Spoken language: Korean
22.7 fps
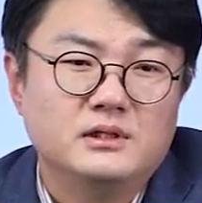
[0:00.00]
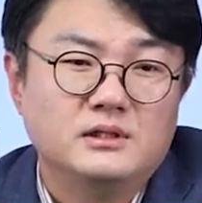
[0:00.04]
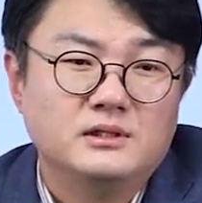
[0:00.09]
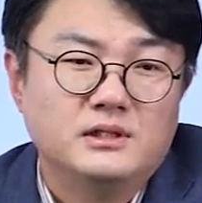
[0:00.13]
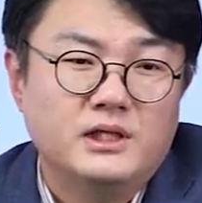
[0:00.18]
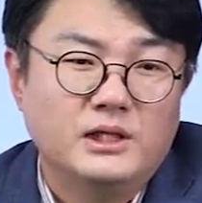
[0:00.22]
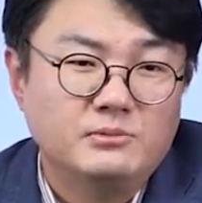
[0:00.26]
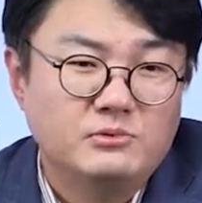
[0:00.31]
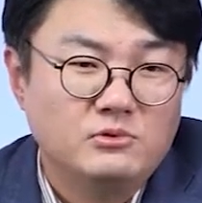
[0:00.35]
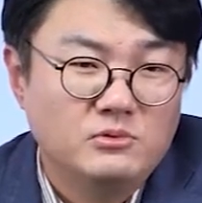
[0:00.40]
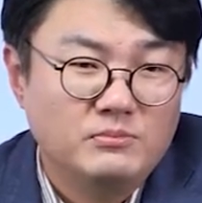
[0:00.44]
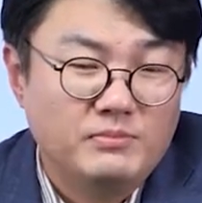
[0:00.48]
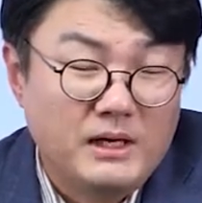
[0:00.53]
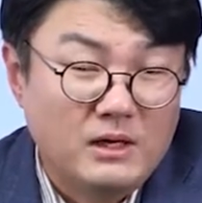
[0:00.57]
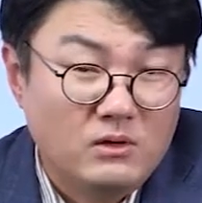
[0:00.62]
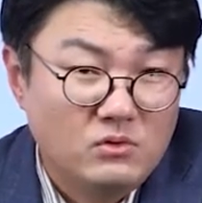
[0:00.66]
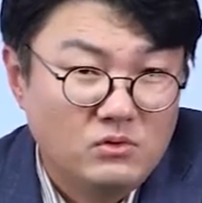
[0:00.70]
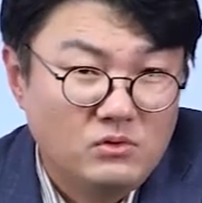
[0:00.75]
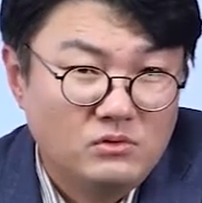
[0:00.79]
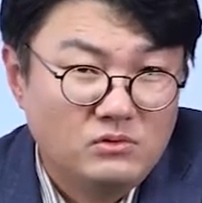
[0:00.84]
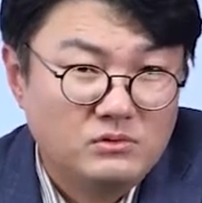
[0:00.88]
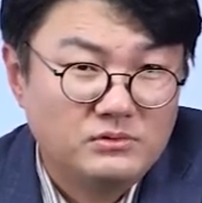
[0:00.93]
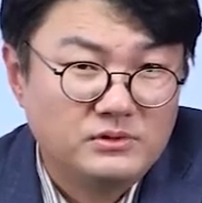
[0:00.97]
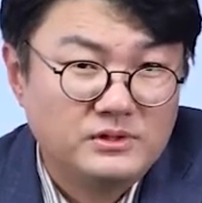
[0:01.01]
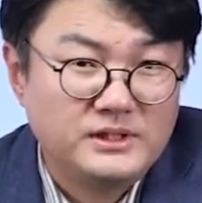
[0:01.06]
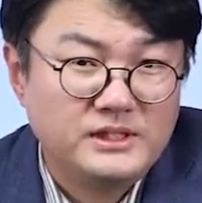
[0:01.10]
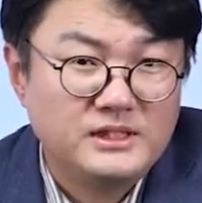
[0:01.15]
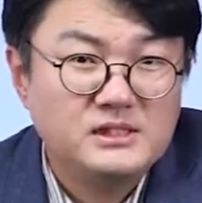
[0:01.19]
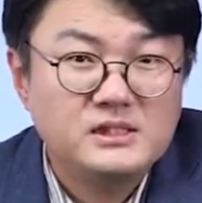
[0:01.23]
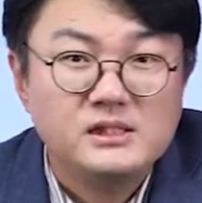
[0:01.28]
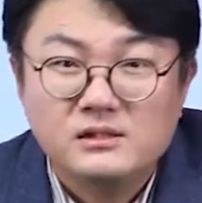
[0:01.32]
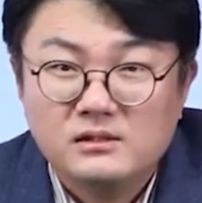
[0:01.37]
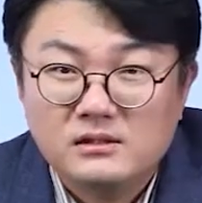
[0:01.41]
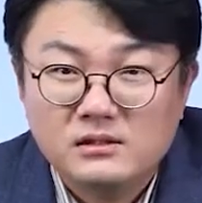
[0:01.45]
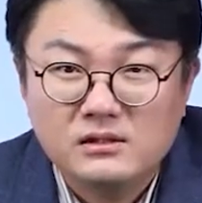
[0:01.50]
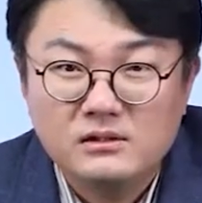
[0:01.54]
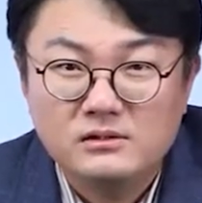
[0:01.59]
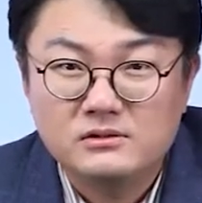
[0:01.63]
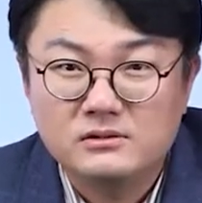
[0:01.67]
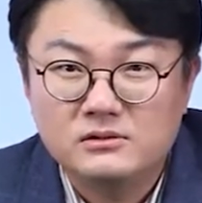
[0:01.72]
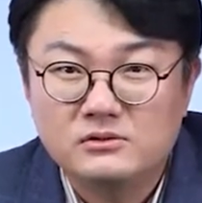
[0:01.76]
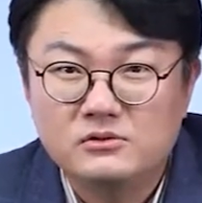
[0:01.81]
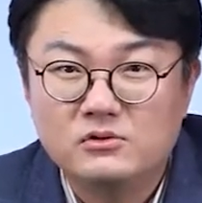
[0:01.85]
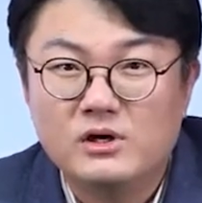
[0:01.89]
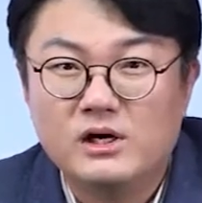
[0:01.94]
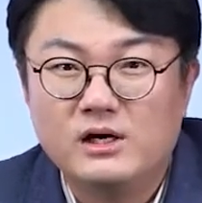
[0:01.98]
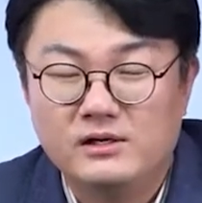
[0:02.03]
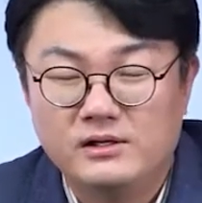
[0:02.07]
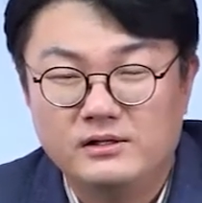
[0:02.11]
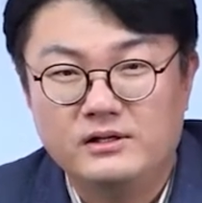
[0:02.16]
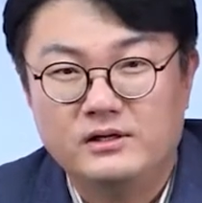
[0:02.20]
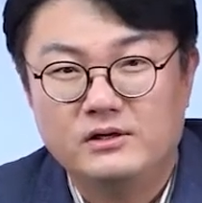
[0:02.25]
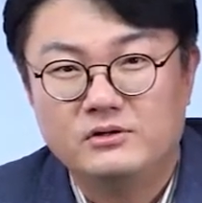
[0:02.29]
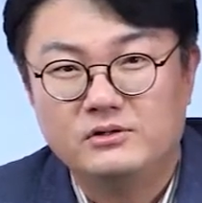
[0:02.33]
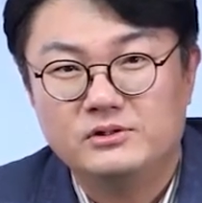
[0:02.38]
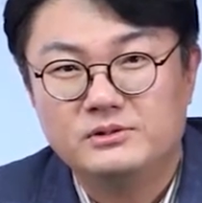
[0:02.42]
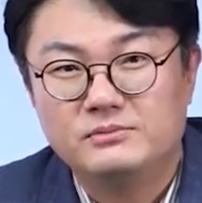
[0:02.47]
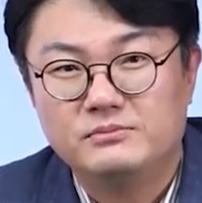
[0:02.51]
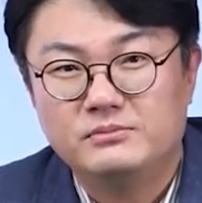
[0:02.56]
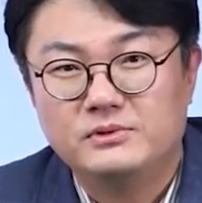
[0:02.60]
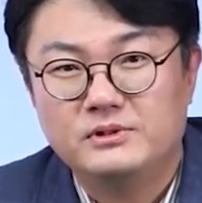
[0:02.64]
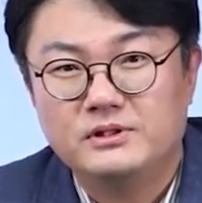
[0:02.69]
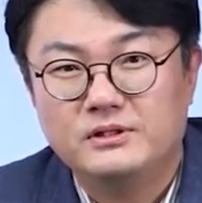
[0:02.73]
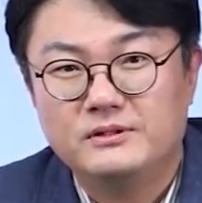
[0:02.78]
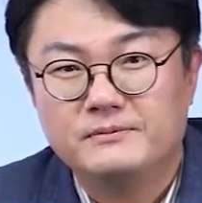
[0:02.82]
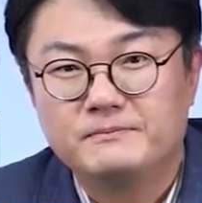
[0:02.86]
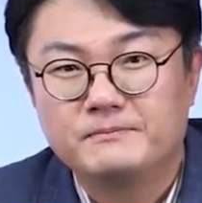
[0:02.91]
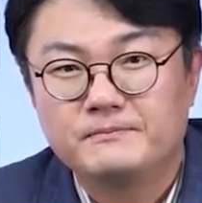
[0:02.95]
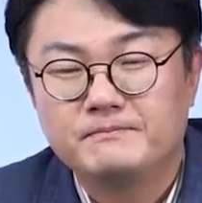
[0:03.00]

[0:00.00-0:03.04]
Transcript: 대부분 바로 디지털 증거와 관련된 것입니다.